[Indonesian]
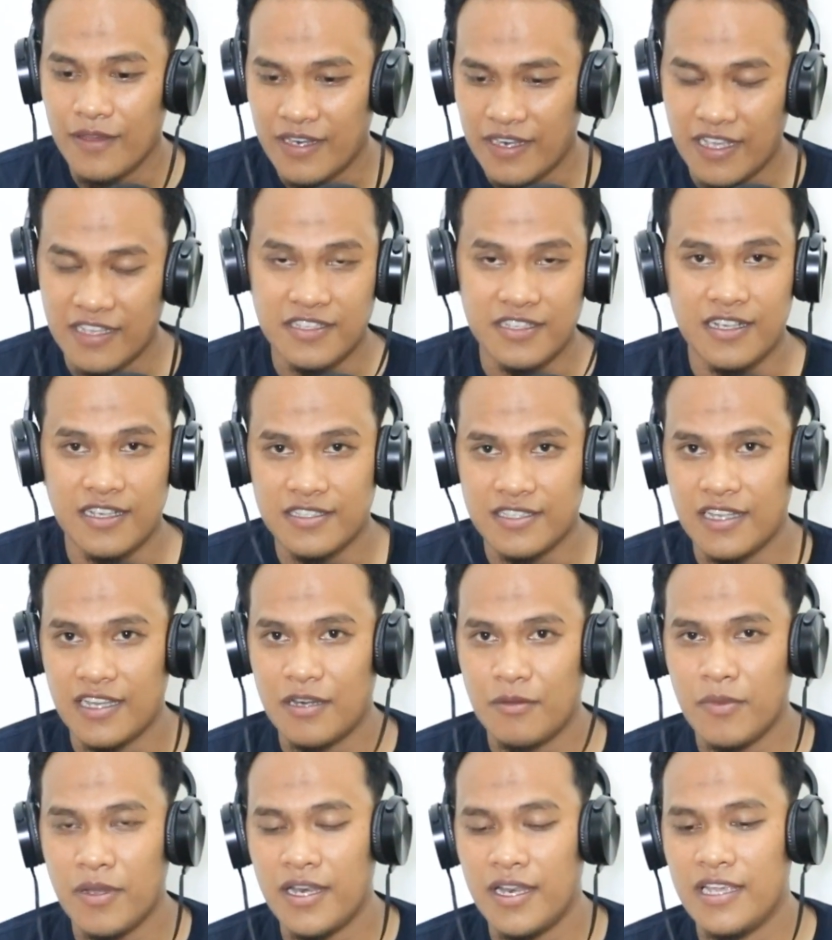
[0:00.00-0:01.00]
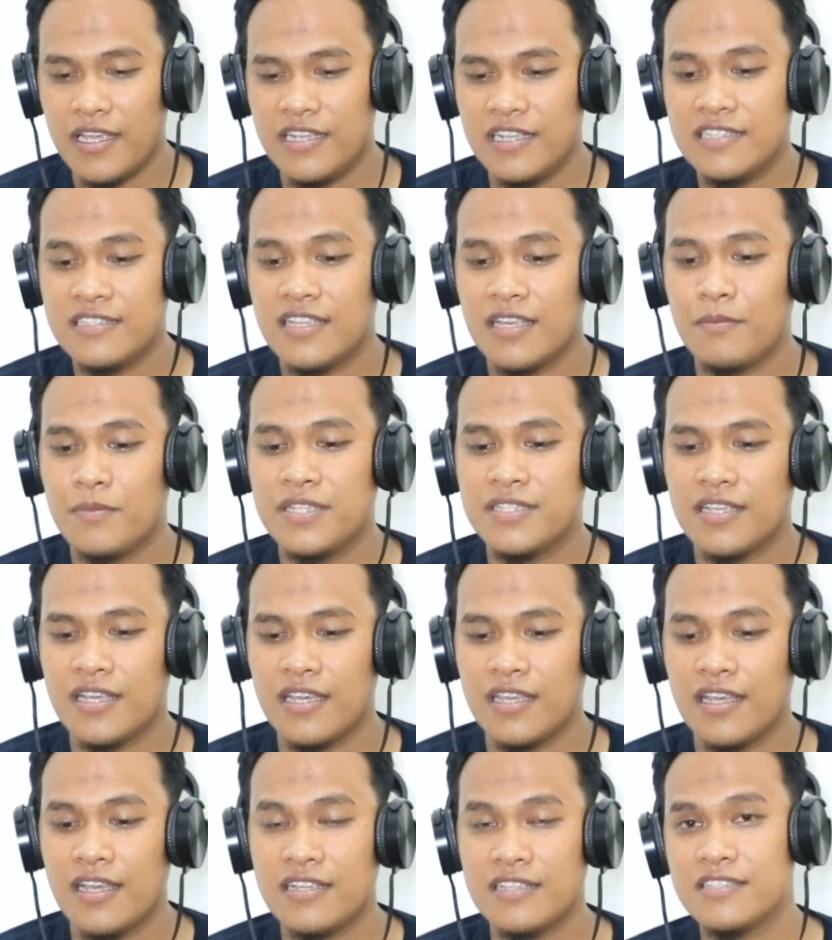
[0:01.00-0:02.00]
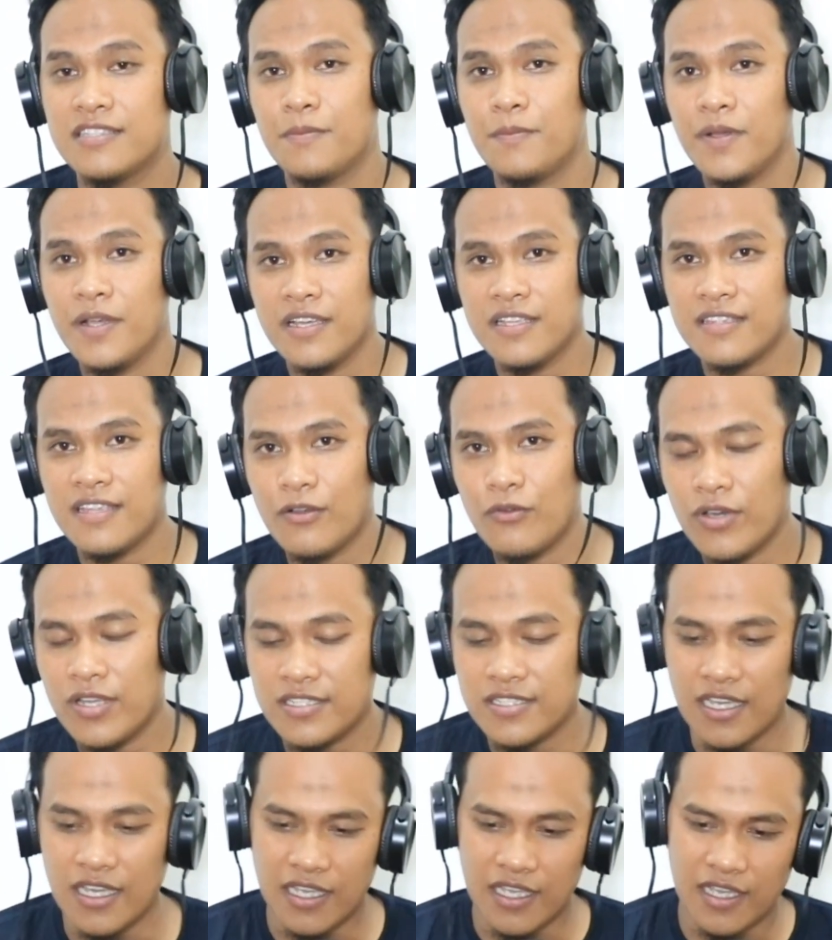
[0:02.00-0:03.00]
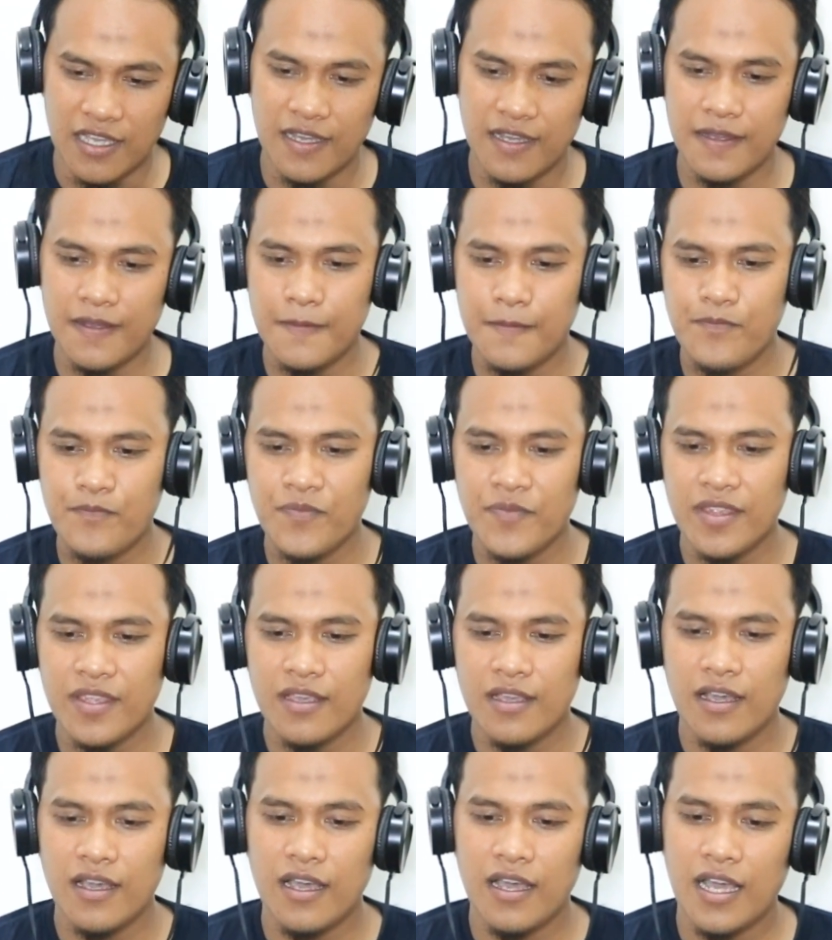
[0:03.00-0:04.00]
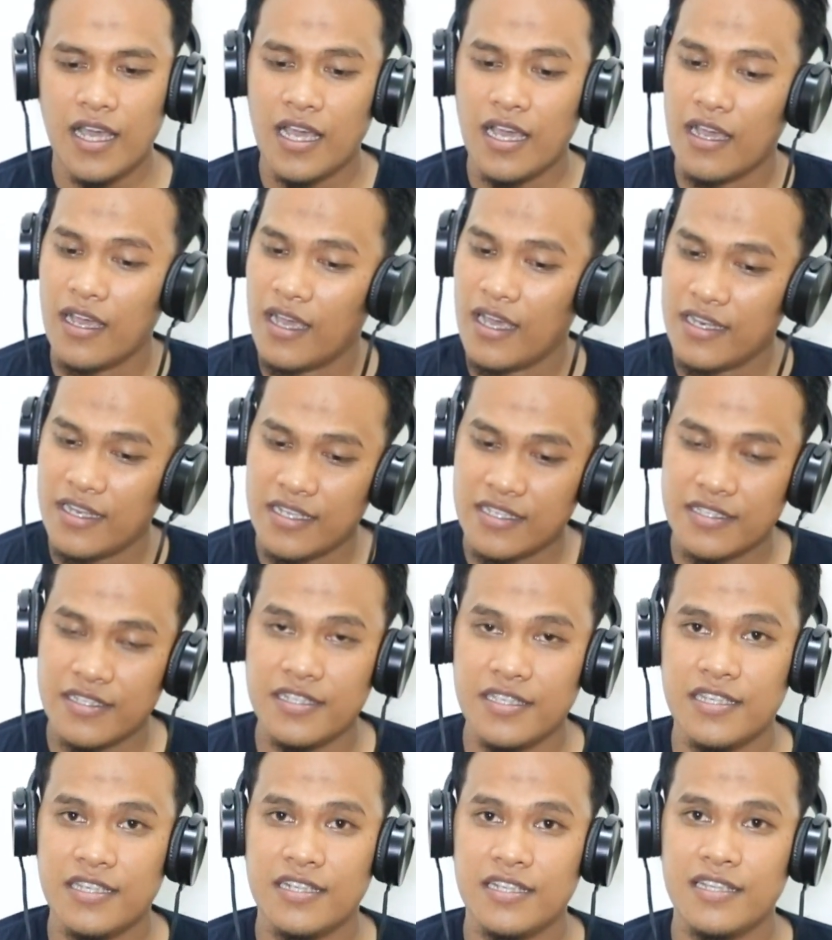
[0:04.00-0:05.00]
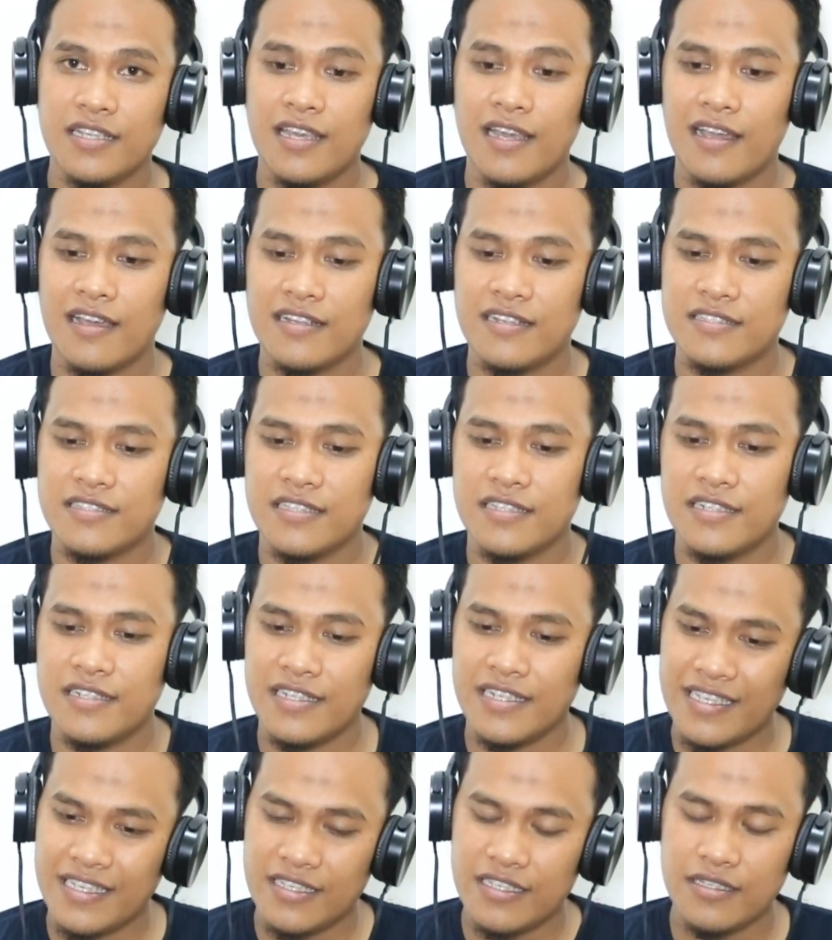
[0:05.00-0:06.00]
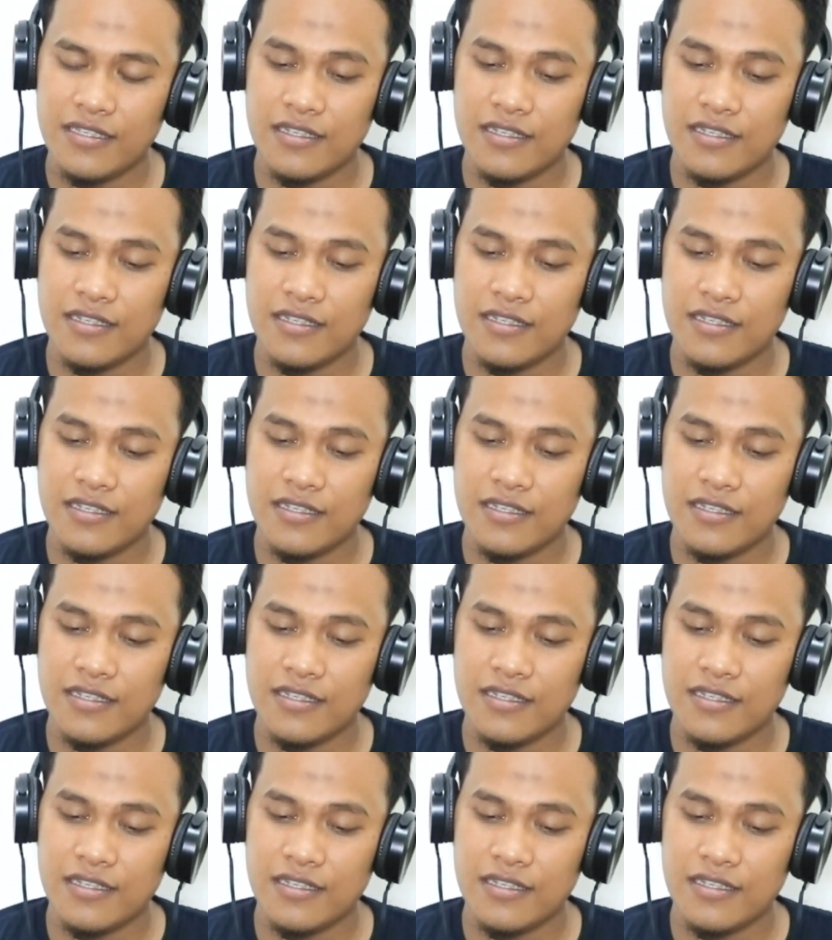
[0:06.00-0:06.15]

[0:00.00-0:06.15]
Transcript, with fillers: nasib kesederhana ini tapi saya sepengetahuan saya uh, ada sedikit yang di sini